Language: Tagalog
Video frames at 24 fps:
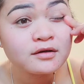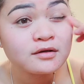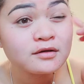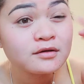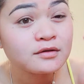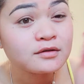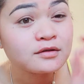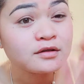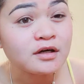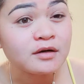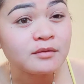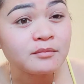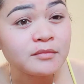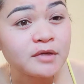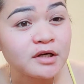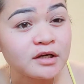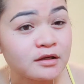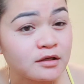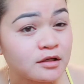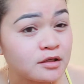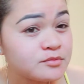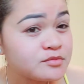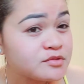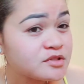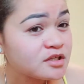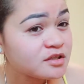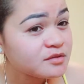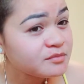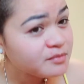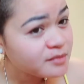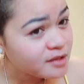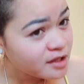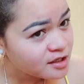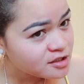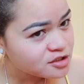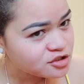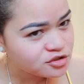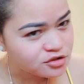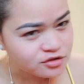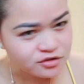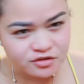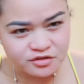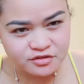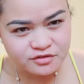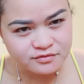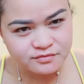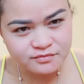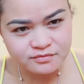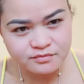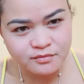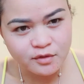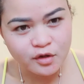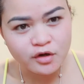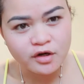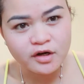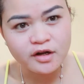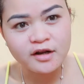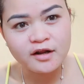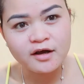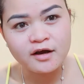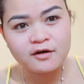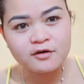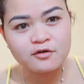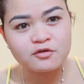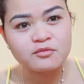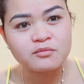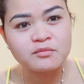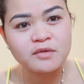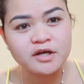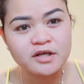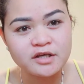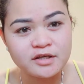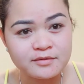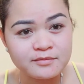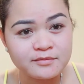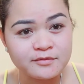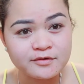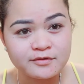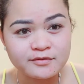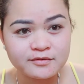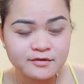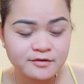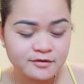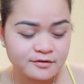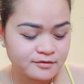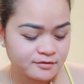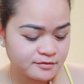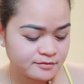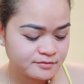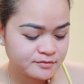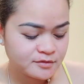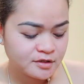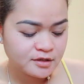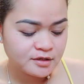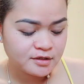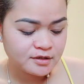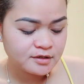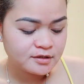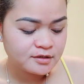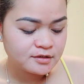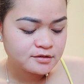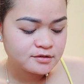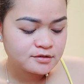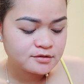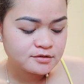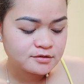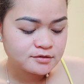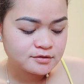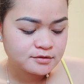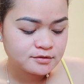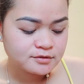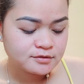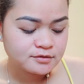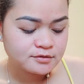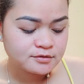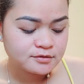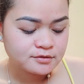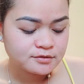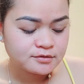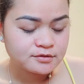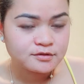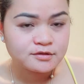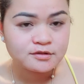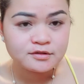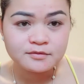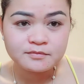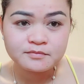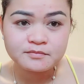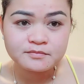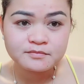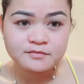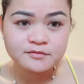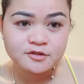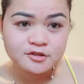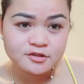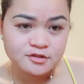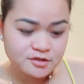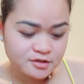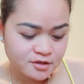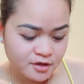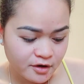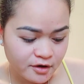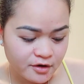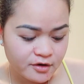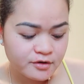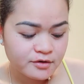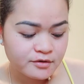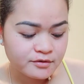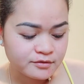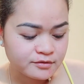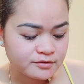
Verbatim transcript: o gamay lipstick blush on. Mura na akong mahimo, no? So, yun. Let's go!